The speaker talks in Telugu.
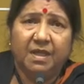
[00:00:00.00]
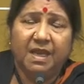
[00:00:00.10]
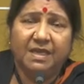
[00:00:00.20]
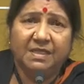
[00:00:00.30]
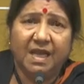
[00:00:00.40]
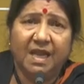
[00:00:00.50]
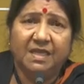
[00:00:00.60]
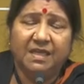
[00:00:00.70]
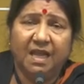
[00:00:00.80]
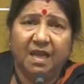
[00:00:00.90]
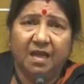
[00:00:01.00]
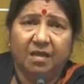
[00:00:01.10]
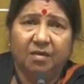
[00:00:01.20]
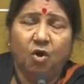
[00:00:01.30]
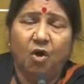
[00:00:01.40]
ఇలా చాలా చాలా
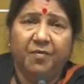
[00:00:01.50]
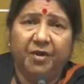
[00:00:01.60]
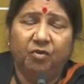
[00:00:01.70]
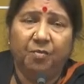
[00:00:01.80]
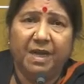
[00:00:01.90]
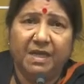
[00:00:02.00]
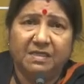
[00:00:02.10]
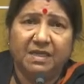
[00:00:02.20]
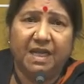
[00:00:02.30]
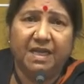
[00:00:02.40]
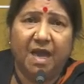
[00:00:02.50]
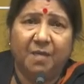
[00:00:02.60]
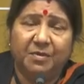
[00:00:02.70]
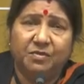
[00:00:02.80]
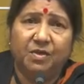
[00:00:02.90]
కోఆపరేటివ్ బిల్డింగ్స్ కానీ
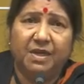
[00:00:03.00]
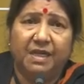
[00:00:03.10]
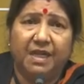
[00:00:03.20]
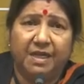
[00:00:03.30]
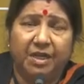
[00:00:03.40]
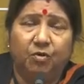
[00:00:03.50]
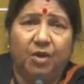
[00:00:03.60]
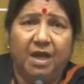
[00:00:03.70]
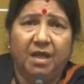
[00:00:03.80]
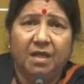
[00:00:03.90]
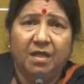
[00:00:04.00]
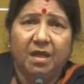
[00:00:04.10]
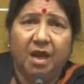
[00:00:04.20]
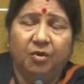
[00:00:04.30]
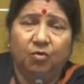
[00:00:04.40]
ఆఫీసులు కానీ అన్నీ కూడా
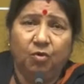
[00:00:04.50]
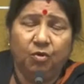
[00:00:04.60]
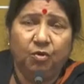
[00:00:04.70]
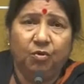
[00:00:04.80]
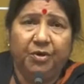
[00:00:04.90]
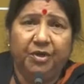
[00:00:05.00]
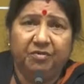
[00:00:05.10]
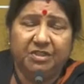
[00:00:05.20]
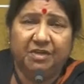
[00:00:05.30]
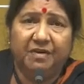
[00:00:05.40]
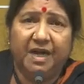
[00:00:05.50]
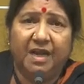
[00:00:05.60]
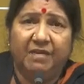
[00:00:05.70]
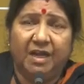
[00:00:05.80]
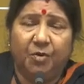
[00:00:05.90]
అటు గుంటూరు ఇటు
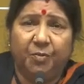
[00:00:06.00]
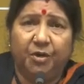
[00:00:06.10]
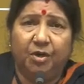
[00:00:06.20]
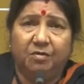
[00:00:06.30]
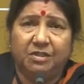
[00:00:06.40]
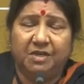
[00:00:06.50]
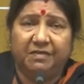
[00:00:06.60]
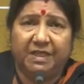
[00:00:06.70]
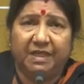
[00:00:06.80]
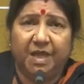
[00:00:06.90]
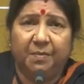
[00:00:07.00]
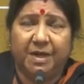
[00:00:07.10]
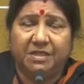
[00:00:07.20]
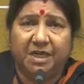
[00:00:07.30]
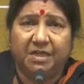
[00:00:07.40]
విజయవాడ వెలగపూడిలో వచ్చే విధంగా
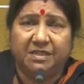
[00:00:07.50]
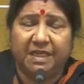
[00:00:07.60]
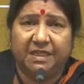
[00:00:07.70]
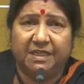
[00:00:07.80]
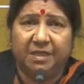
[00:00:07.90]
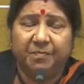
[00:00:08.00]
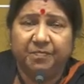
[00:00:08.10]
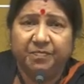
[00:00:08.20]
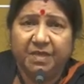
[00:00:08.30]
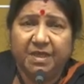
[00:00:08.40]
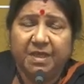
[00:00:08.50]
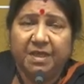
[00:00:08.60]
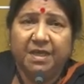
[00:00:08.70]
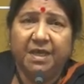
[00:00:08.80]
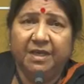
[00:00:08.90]
ఏర్పాటు చేయడం జరిగింది
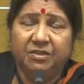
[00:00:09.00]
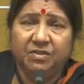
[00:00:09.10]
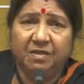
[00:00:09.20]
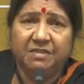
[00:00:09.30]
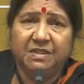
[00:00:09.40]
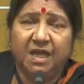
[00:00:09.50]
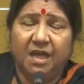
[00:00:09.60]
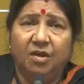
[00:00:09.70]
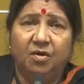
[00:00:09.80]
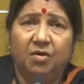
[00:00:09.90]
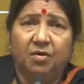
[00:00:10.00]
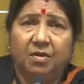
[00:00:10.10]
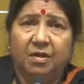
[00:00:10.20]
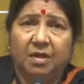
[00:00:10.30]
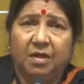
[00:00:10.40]
ఈ ఐదు సంవత్సరాల్లో
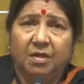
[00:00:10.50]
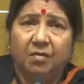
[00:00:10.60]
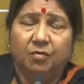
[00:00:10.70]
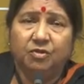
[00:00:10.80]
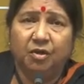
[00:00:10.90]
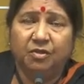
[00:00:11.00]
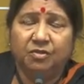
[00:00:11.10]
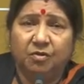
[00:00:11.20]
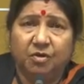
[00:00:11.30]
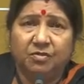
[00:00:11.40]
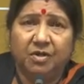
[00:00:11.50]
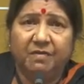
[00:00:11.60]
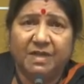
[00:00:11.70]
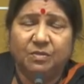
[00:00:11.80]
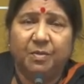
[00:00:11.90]
ఉద్యోగస్తుల కోసం
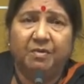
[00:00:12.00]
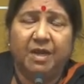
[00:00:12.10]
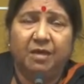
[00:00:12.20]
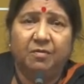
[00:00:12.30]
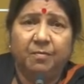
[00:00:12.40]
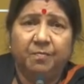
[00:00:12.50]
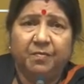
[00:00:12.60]
నివాస భవనాలు